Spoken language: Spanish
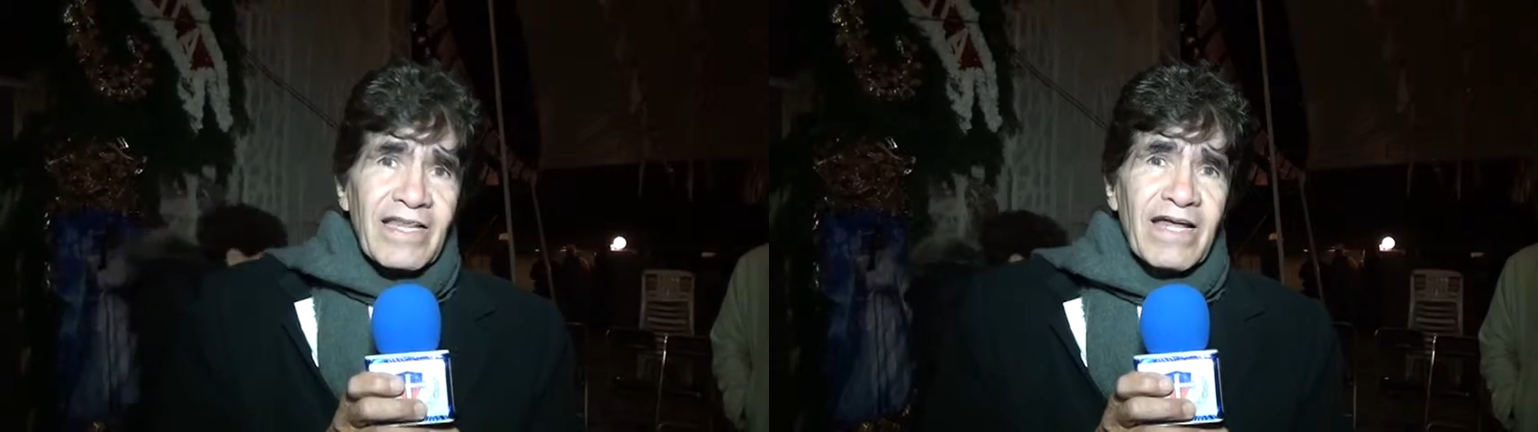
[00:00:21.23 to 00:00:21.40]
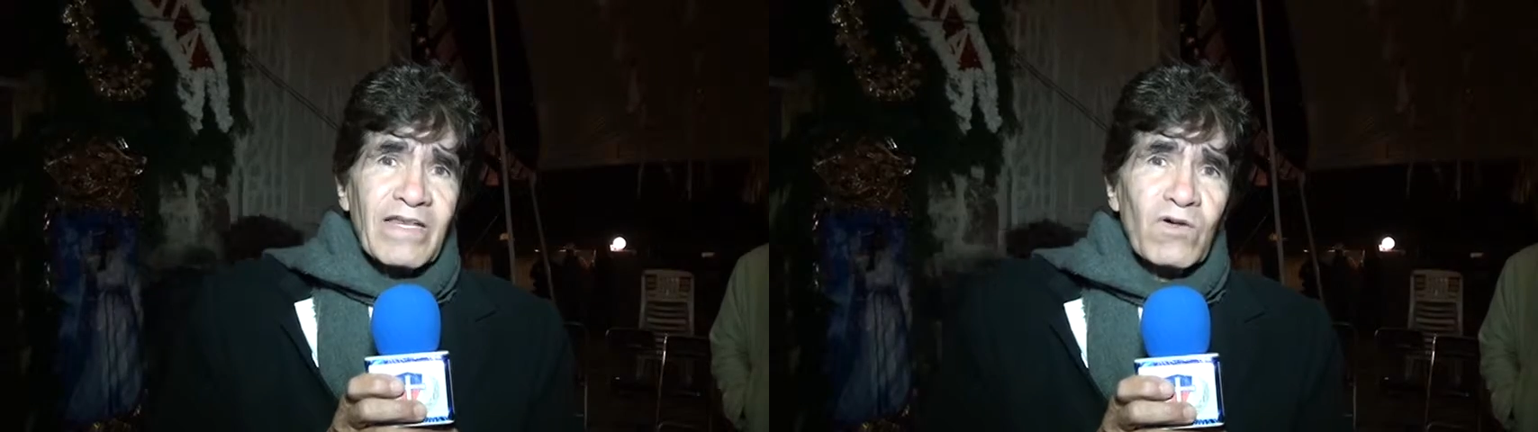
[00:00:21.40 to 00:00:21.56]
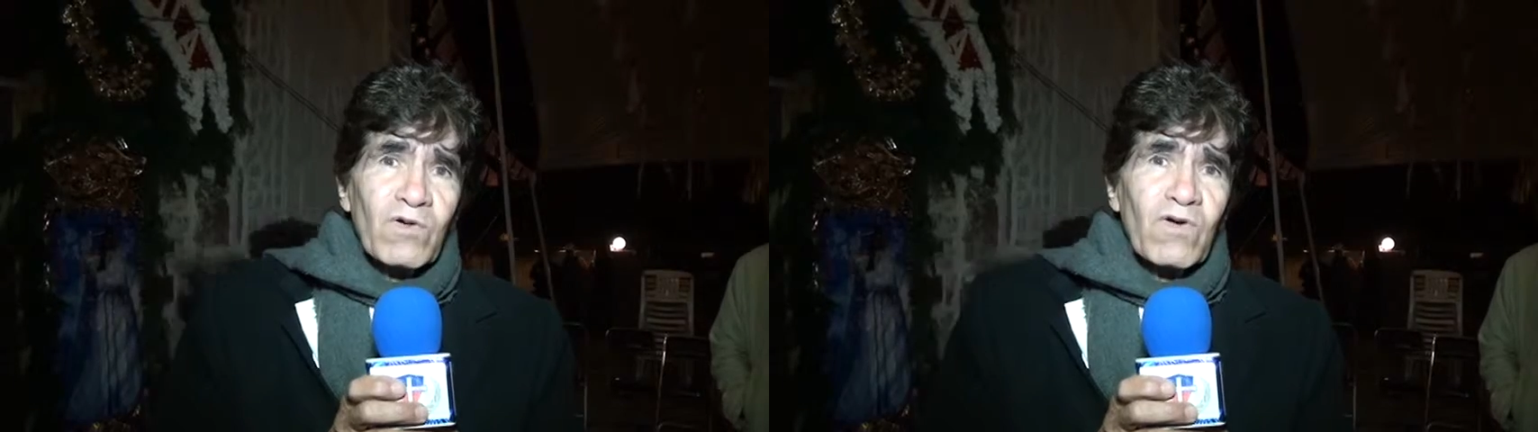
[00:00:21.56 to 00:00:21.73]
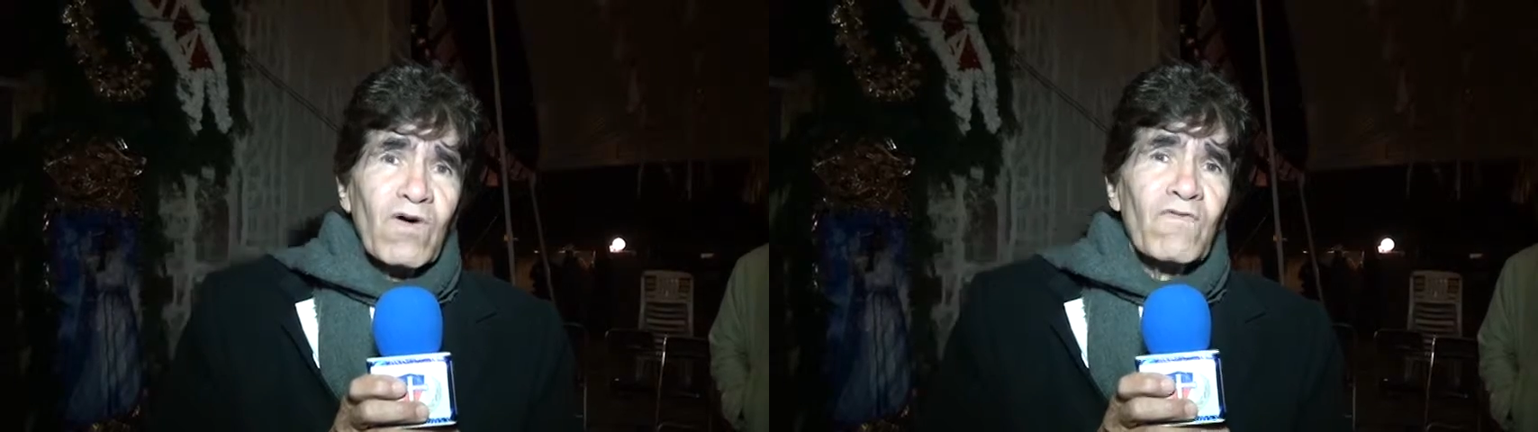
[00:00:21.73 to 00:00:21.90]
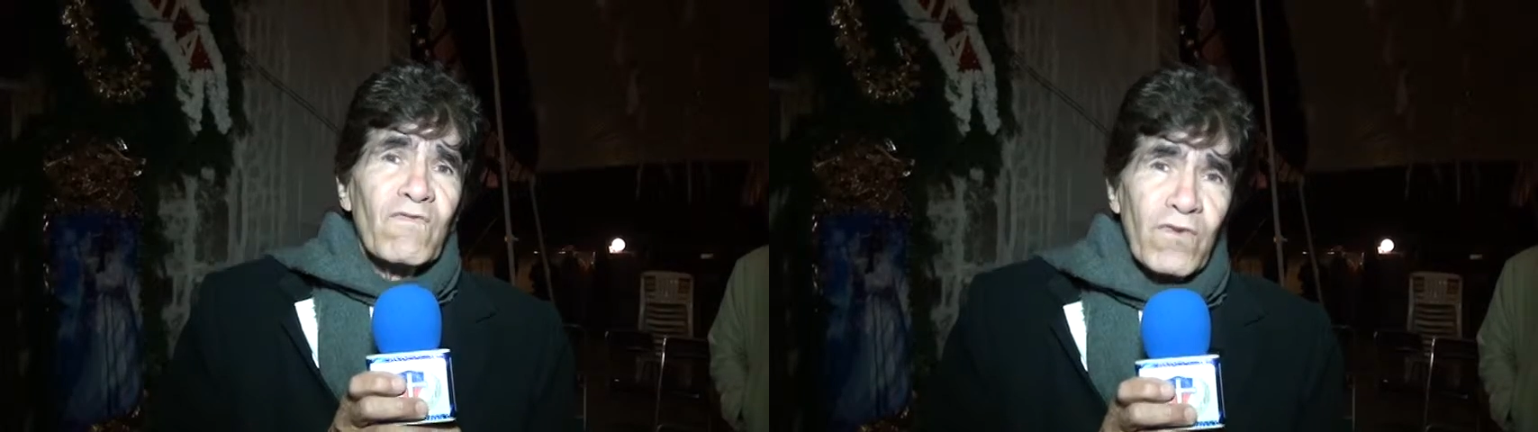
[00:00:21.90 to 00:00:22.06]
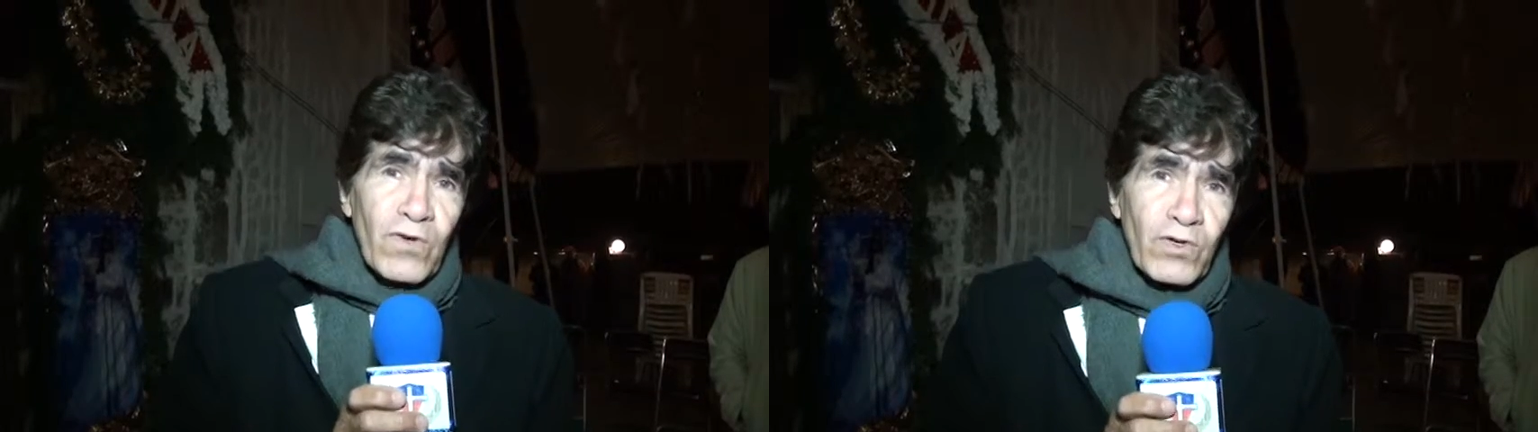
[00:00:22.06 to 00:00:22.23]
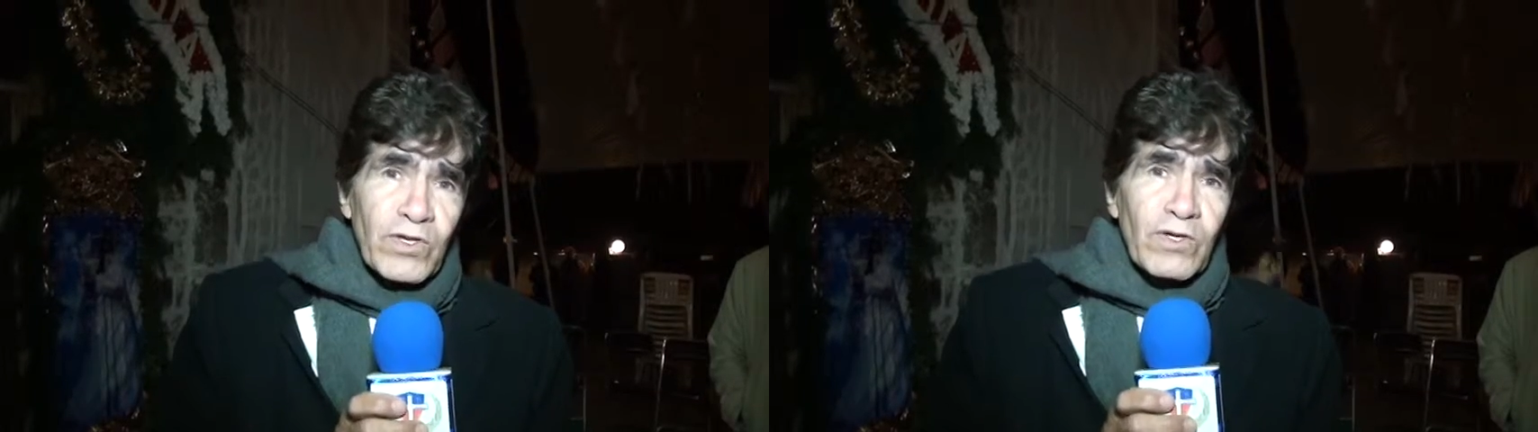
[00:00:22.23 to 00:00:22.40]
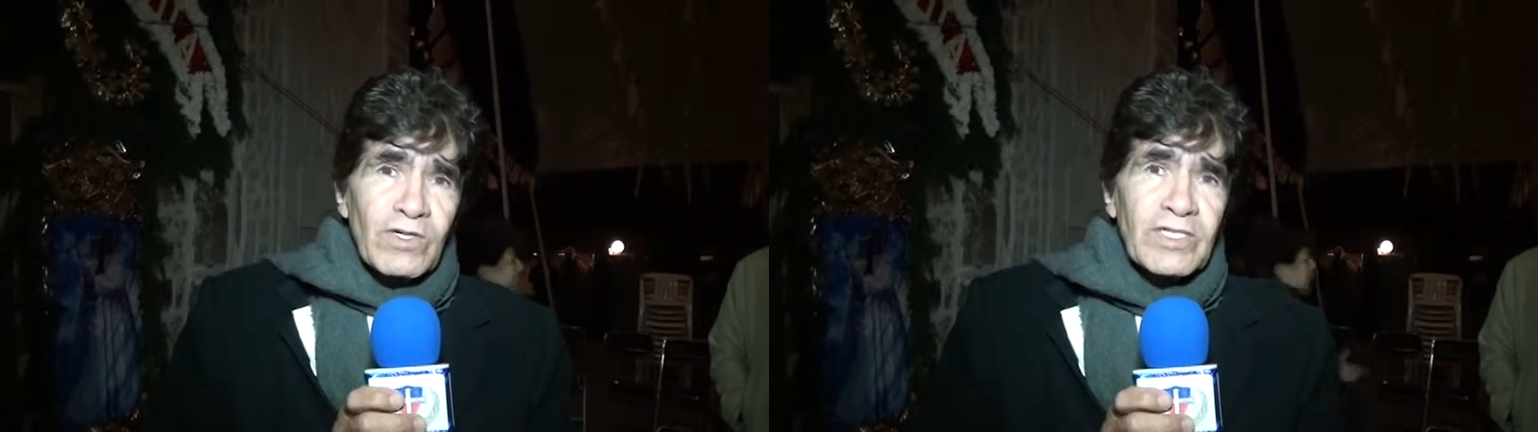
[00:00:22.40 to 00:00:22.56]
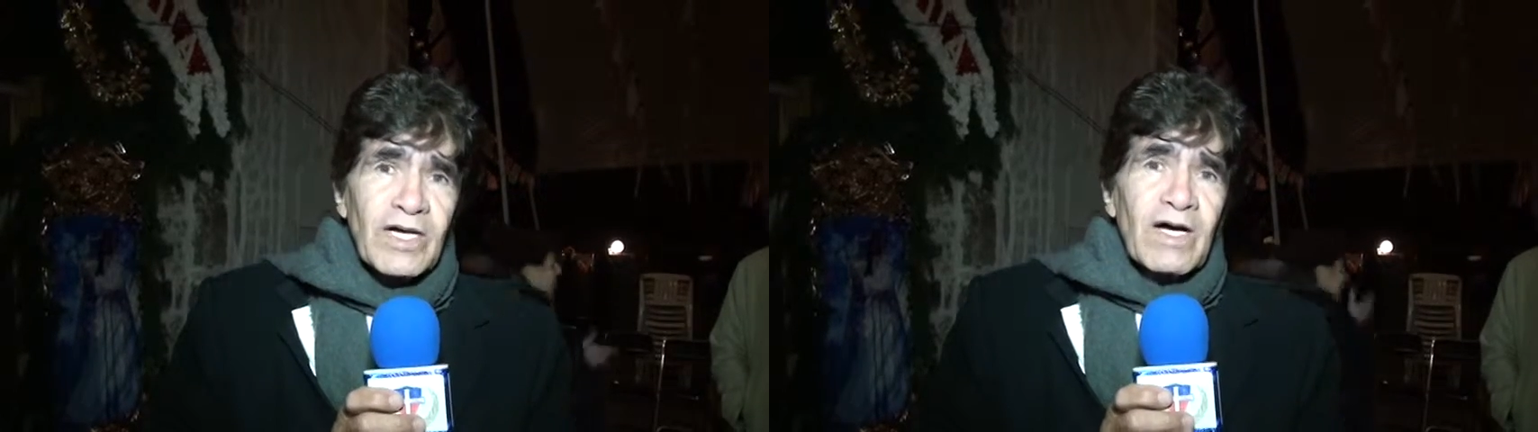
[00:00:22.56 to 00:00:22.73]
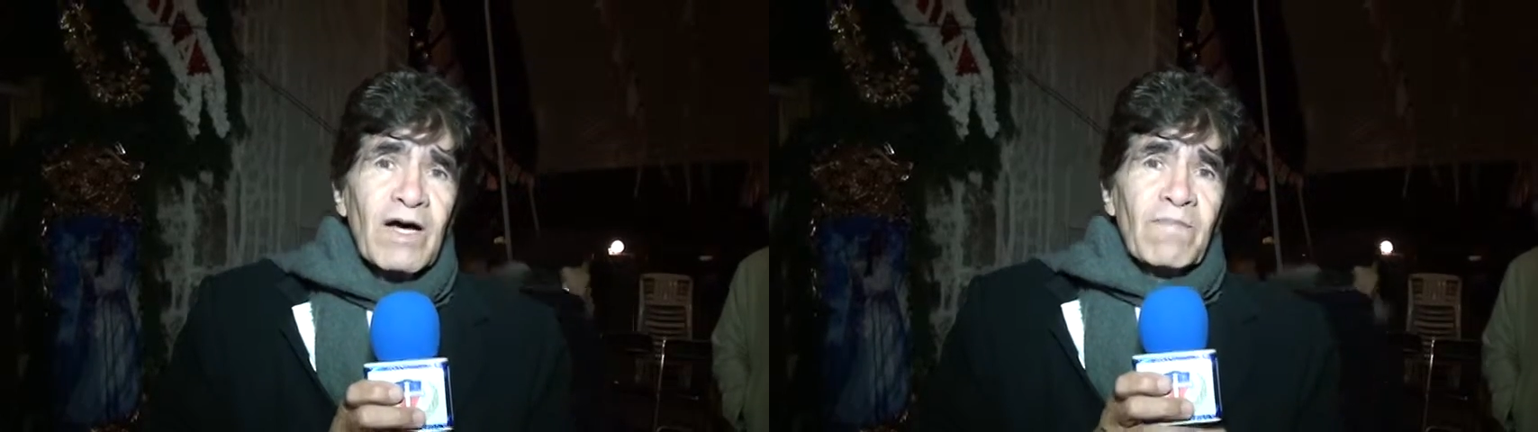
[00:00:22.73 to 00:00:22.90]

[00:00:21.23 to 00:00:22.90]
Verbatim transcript: dando frutos